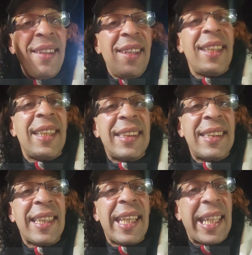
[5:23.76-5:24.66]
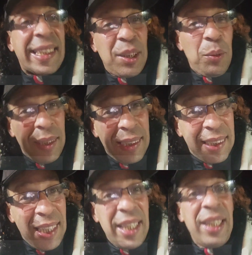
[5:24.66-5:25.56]
هي ندى الصدقي اختي
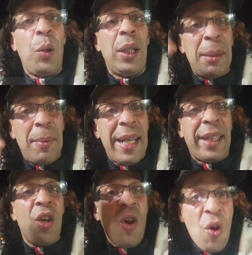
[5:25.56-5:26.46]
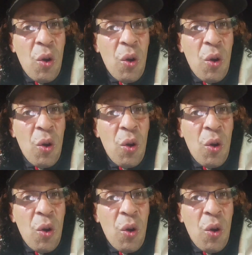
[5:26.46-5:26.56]
وعزيزه عليا وحنا معاك